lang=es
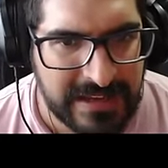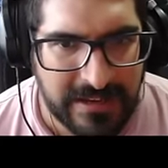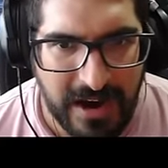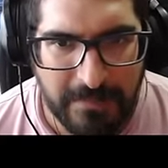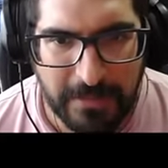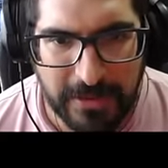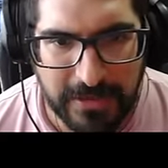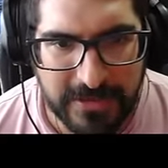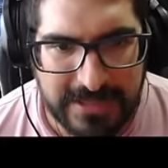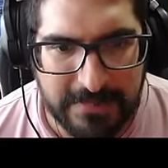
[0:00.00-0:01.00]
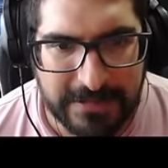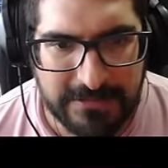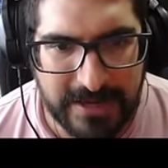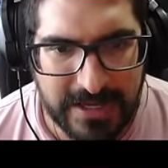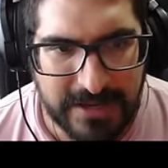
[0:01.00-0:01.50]
Oh, por Dios, ¿qué
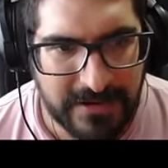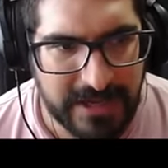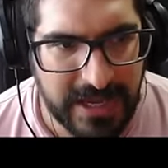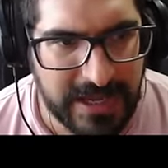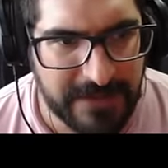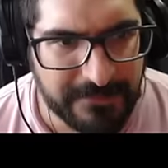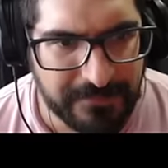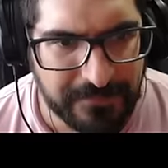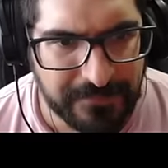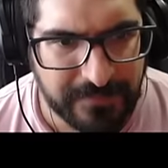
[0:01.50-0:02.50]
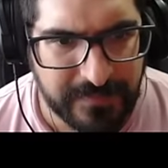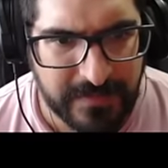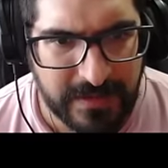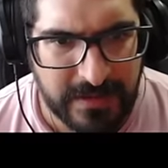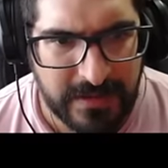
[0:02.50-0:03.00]
pasó ahí? Ok.
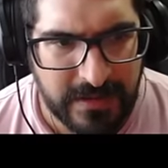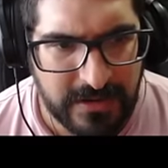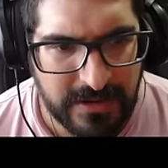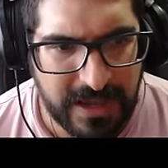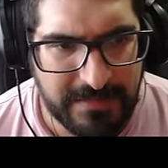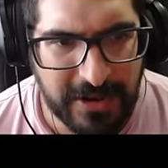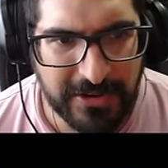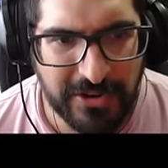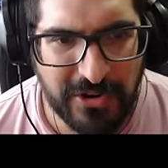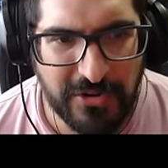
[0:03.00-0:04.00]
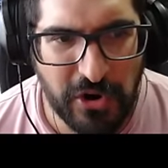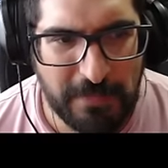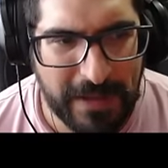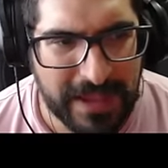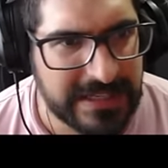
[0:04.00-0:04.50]
Ok, mejor no los
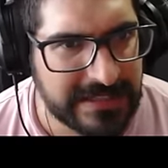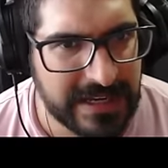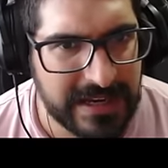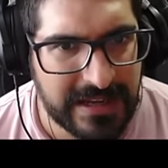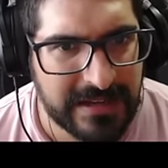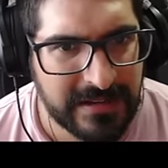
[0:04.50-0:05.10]
golpees, ¿ya?